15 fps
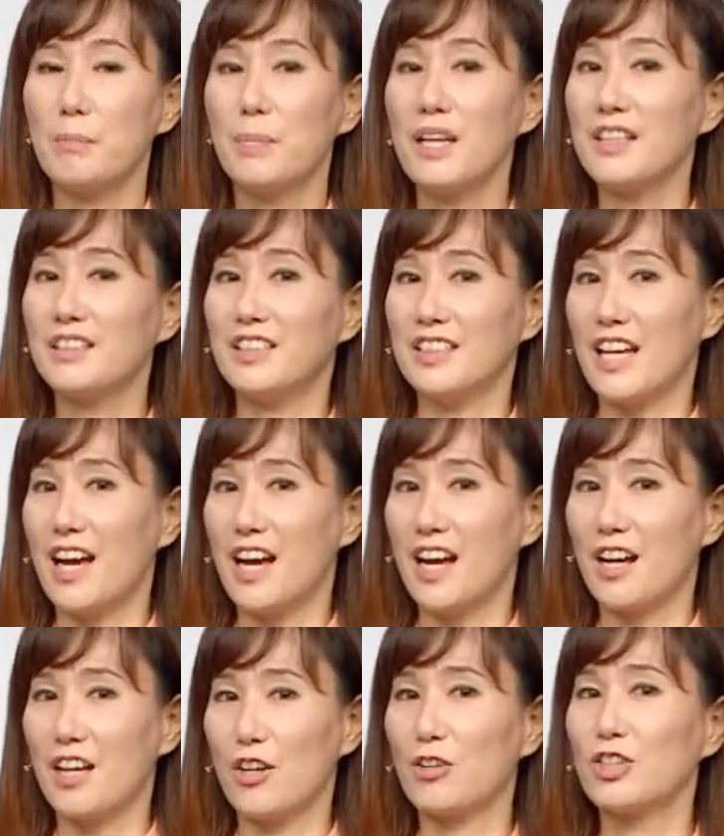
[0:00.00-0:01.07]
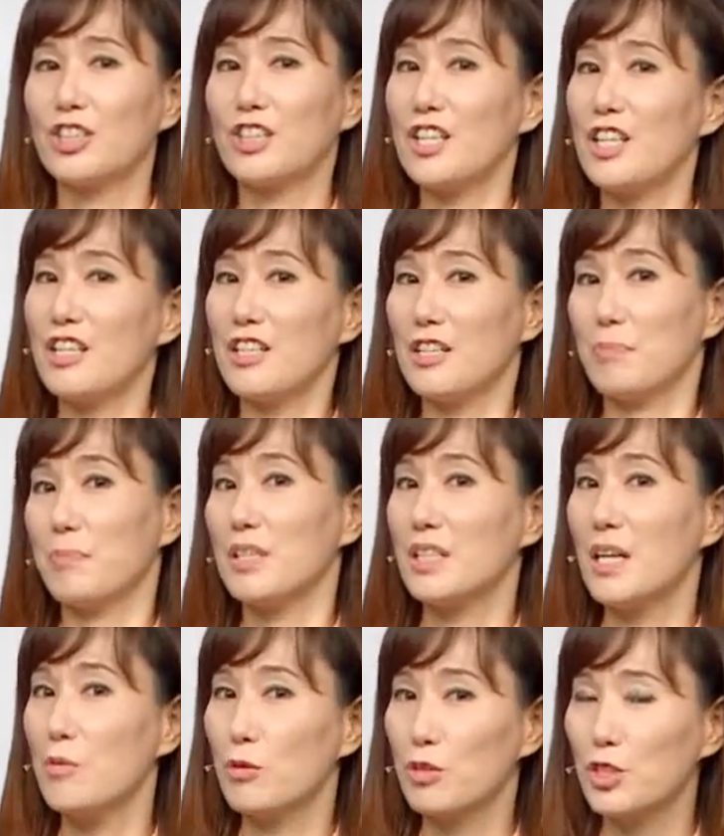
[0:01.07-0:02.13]
피자 역시 이
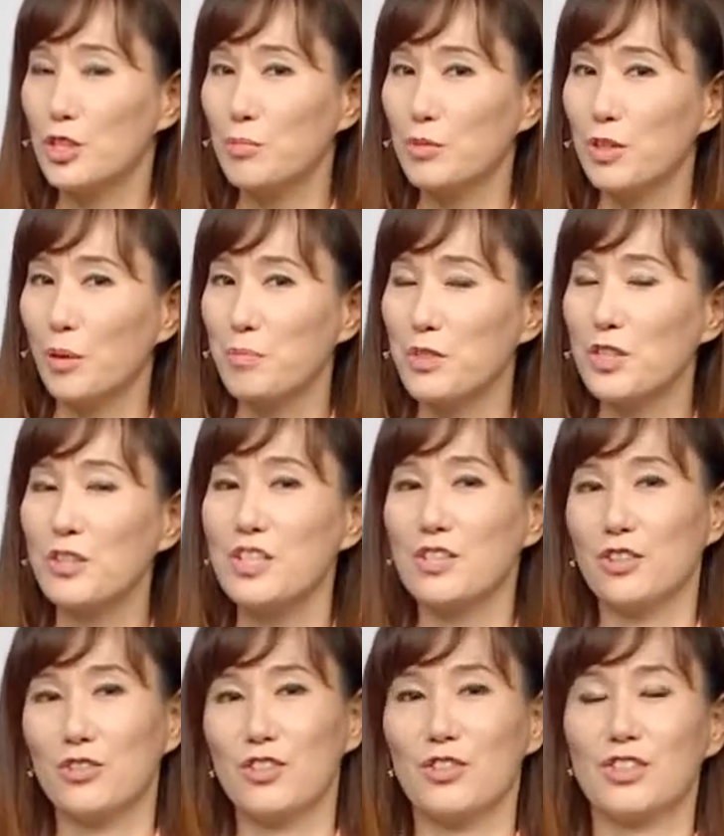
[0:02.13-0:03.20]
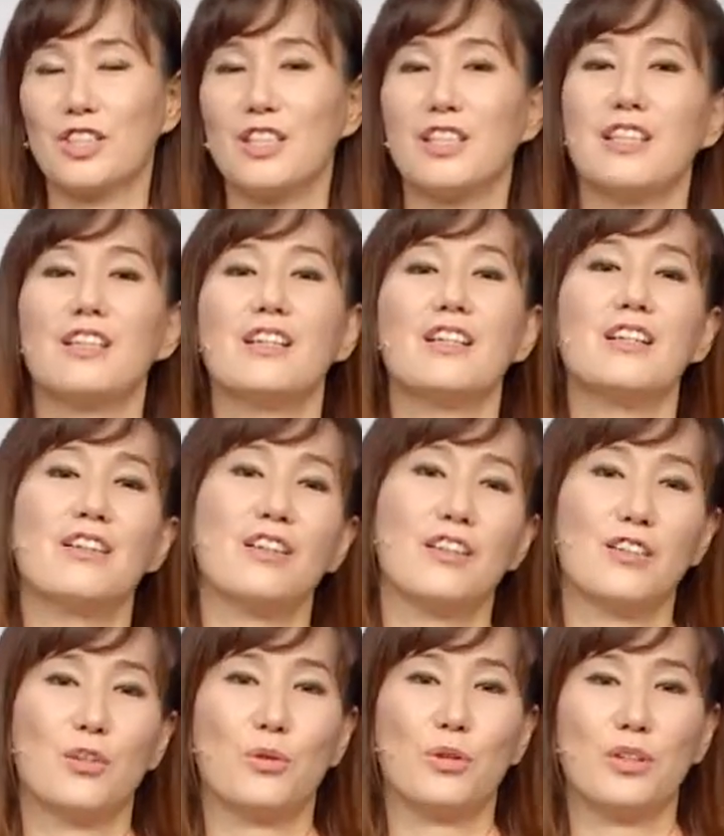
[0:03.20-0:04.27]
피자 모르시는 분 없죠? 이것도 역시
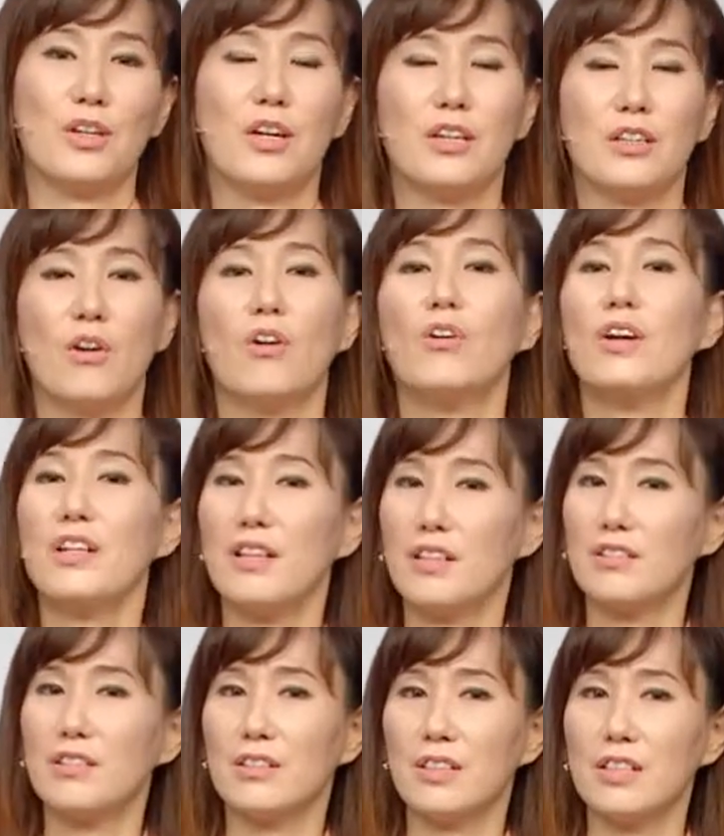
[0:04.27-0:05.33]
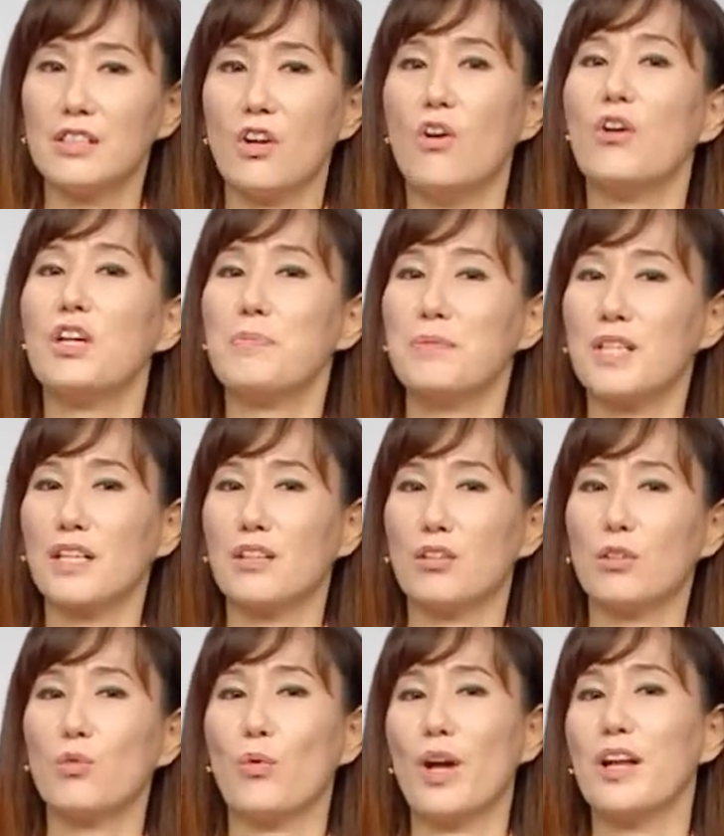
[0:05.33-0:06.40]
이태리에서 온 영어에서는 사실 영어
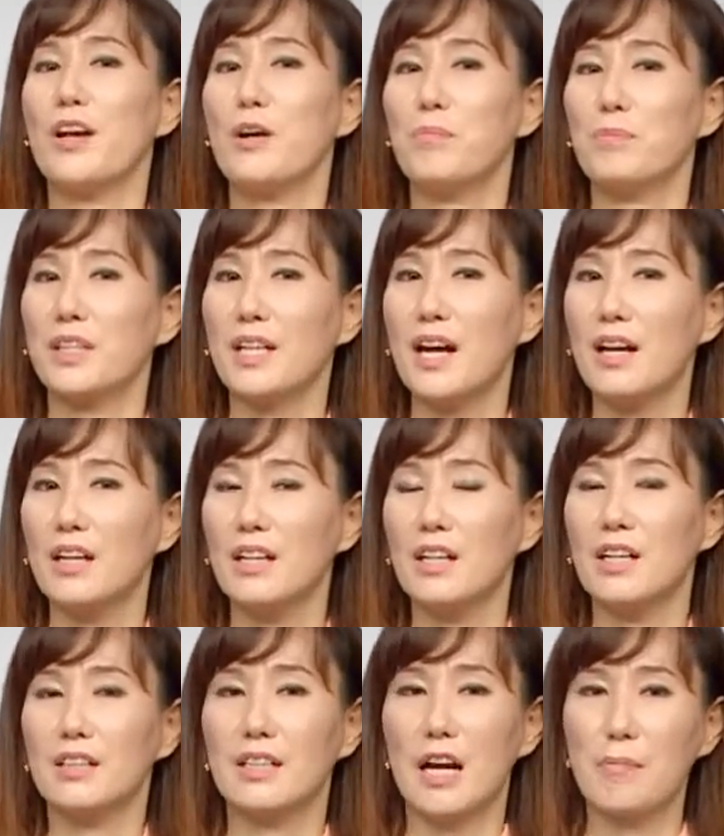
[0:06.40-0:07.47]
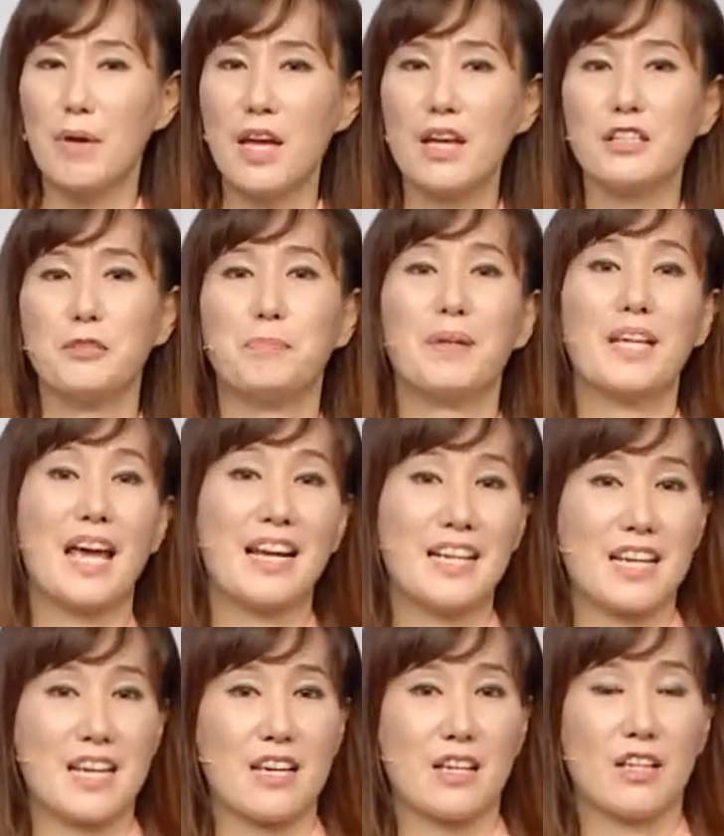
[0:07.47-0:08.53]
입장에서는 외래어입니다. 그다음에
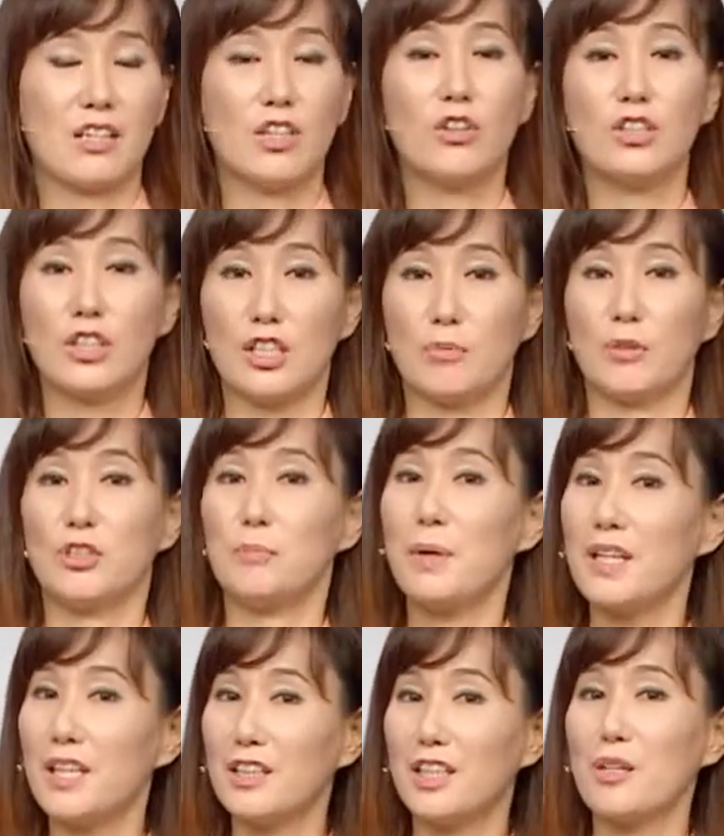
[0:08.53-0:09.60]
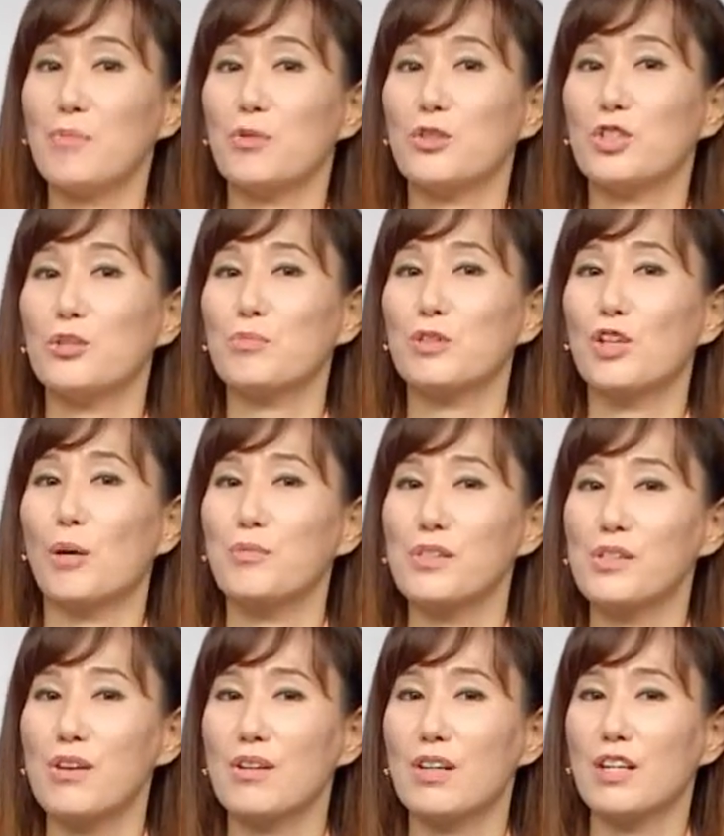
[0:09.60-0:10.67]
스파게티 역시 뭐 스파게티 모르시는 분은
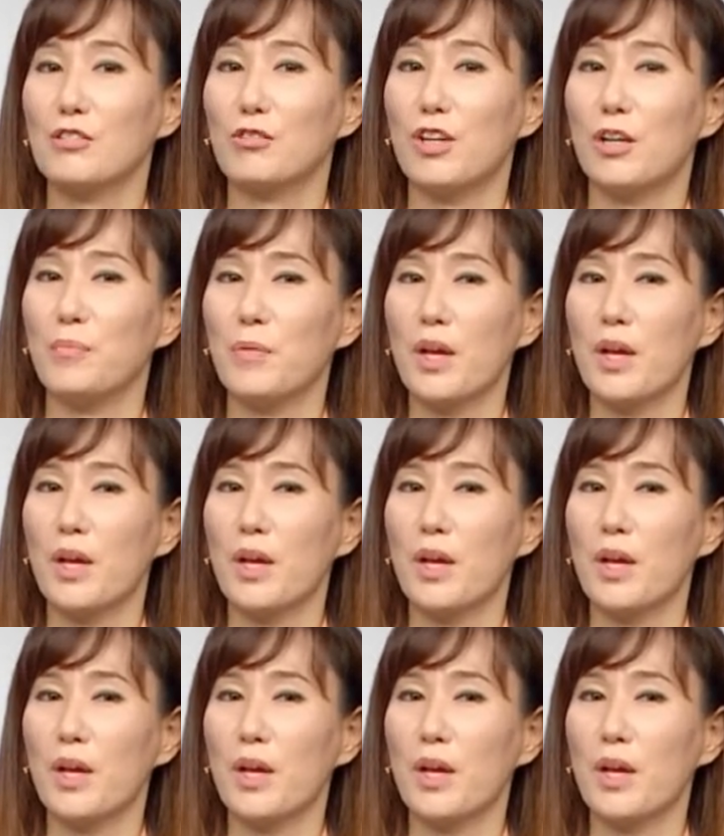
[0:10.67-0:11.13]
없을 것 같고요.